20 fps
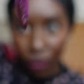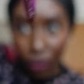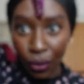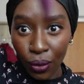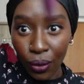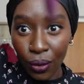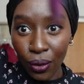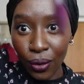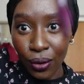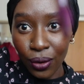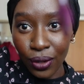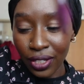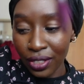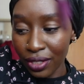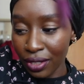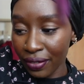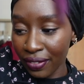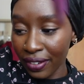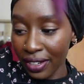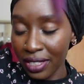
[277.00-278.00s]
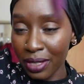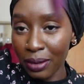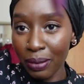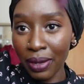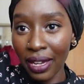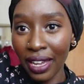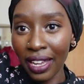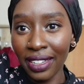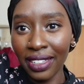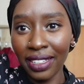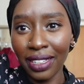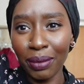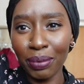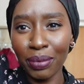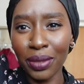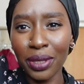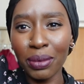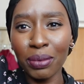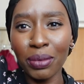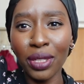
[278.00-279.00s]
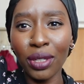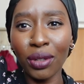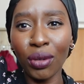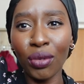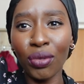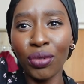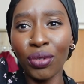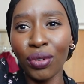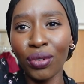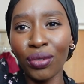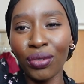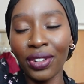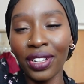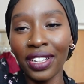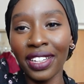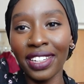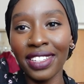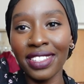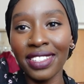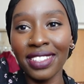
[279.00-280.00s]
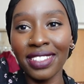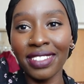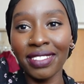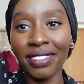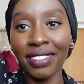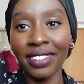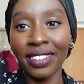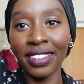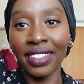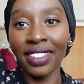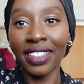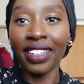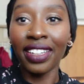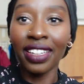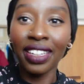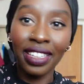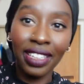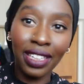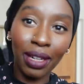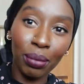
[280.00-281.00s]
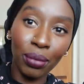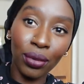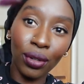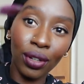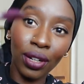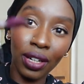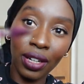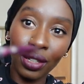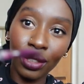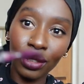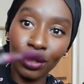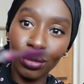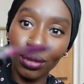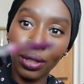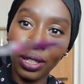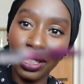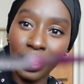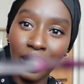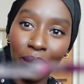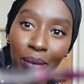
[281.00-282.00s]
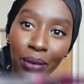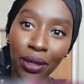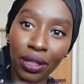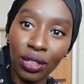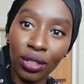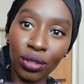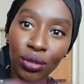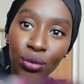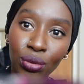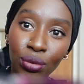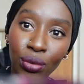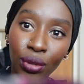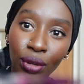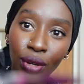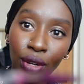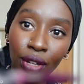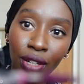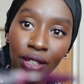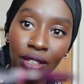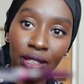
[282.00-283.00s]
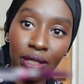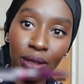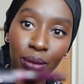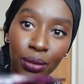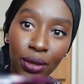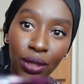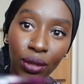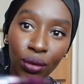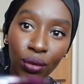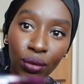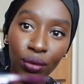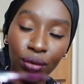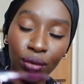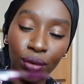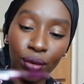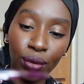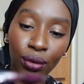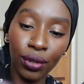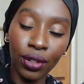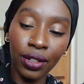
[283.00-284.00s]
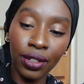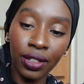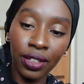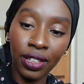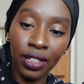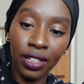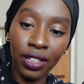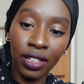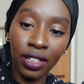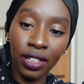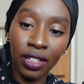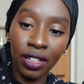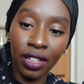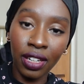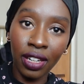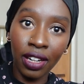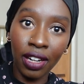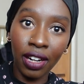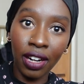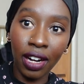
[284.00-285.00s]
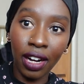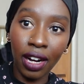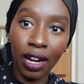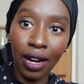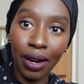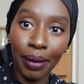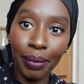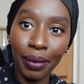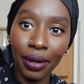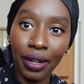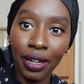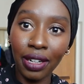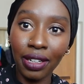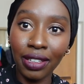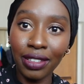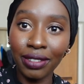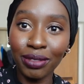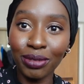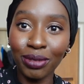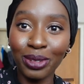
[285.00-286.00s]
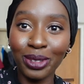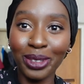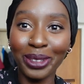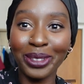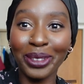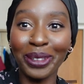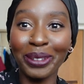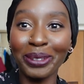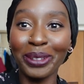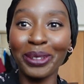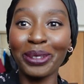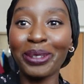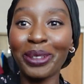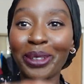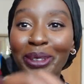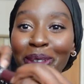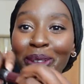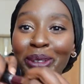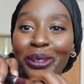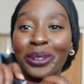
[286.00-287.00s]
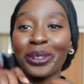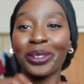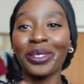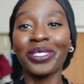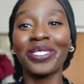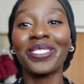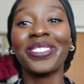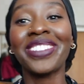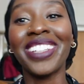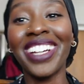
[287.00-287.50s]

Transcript: Oh, jetzt gefällt es mir ein, ich habe das Mikrofon vergessen. Ich habe noch äh, zu der Kammer ein dazugehöriges Mikrofon, aber das habe ich vergessen.